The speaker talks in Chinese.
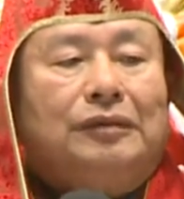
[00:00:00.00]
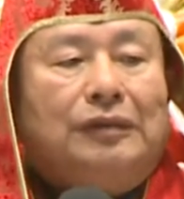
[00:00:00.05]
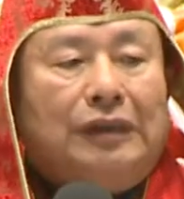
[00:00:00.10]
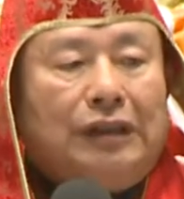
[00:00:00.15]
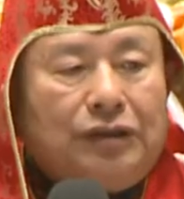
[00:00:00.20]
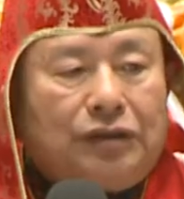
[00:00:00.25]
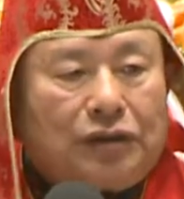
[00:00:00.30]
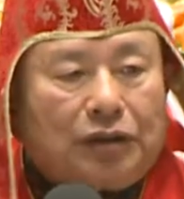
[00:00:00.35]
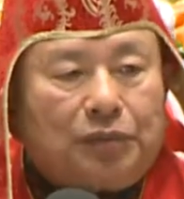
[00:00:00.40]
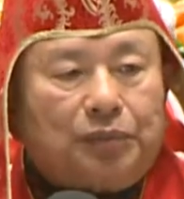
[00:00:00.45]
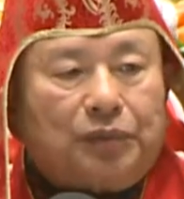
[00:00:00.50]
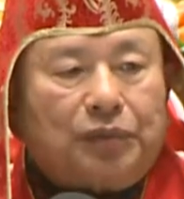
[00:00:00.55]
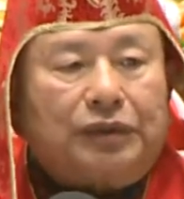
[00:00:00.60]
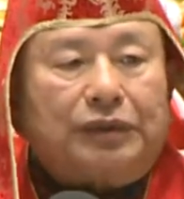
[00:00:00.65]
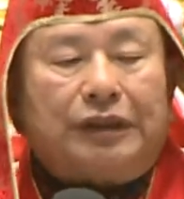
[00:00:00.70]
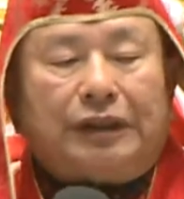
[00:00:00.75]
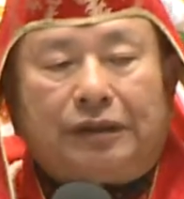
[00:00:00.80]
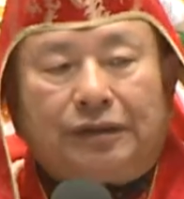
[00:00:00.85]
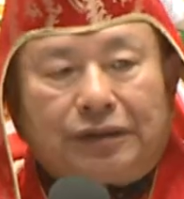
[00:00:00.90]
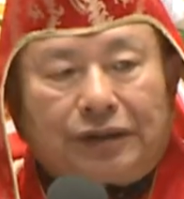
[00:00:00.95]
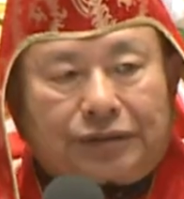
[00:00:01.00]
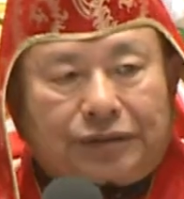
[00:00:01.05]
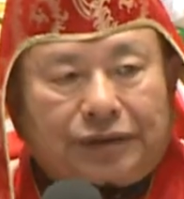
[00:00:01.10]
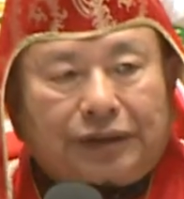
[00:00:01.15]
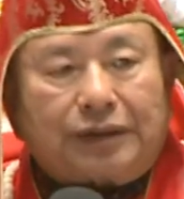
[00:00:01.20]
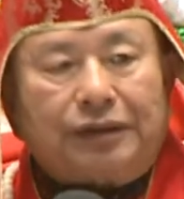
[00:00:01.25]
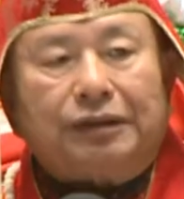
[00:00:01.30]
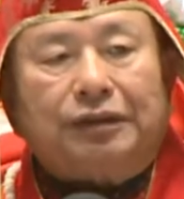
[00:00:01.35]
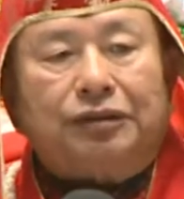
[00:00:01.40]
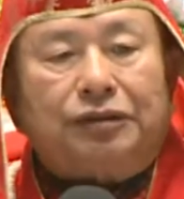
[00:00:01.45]
一直不停的
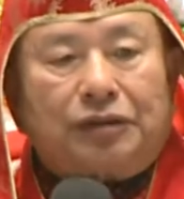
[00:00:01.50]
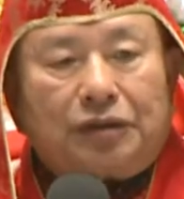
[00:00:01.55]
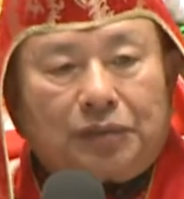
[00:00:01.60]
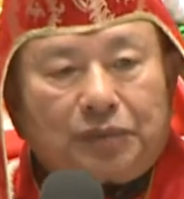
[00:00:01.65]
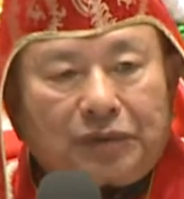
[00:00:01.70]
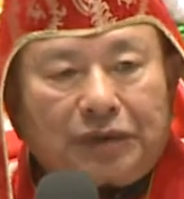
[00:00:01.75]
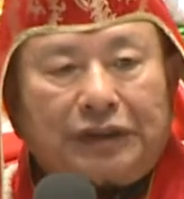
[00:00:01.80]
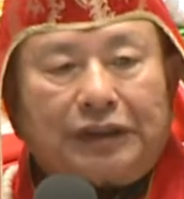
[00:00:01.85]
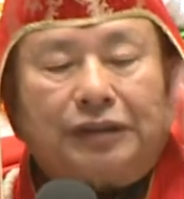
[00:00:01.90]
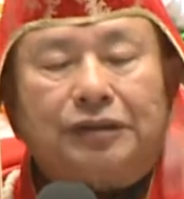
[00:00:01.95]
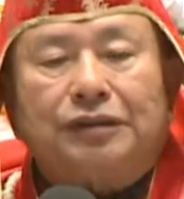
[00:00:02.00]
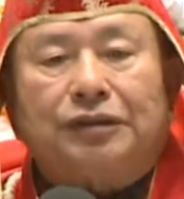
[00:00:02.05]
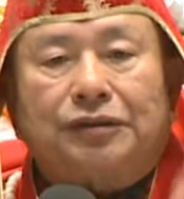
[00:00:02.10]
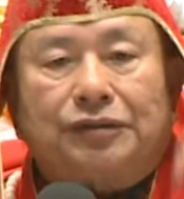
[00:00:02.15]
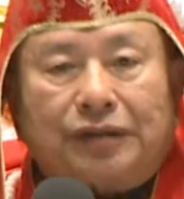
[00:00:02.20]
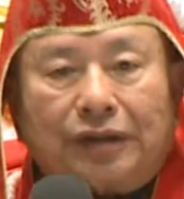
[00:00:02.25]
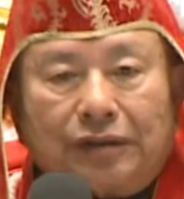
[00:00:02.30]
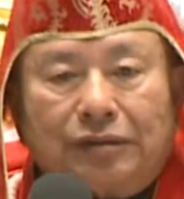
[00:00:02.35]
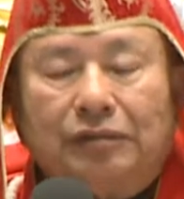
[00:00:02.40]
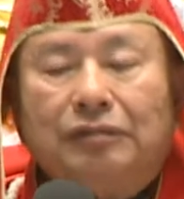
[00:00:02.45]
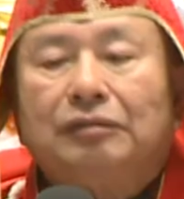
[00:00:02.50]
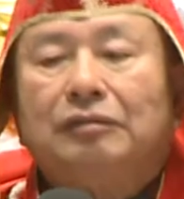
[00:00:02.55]
生，一直不停的生，